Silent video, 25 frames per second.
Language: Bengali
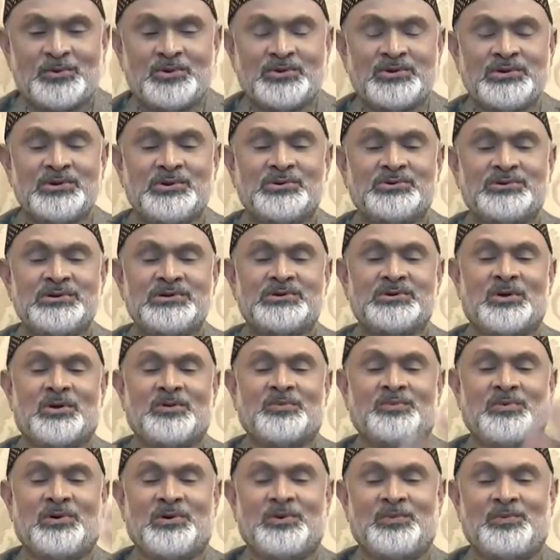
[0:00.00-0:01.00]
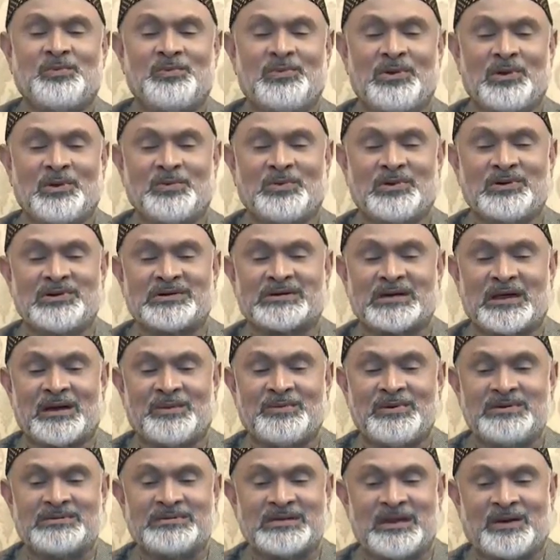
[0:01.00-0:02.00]
কোটি কোটি টন বরবটি
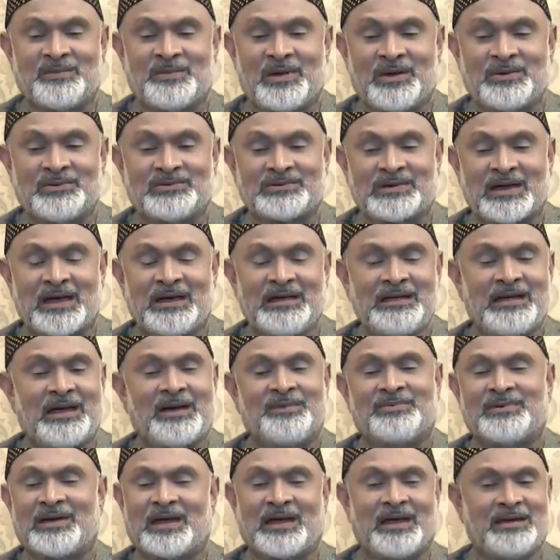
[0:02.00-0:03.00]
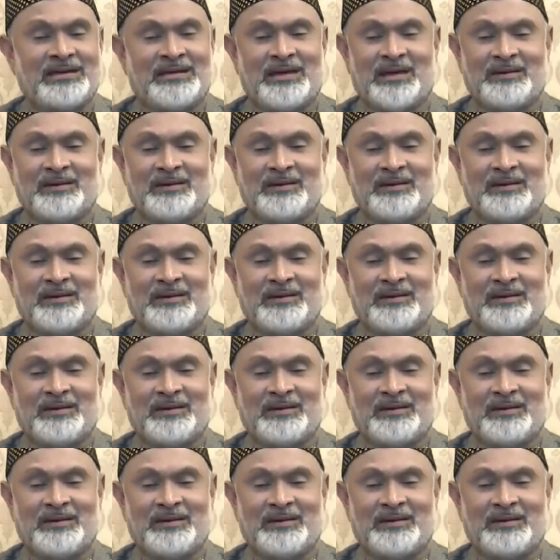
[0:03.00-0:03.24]
সারা বিশ্বের মানুষ খায় আমরা খাই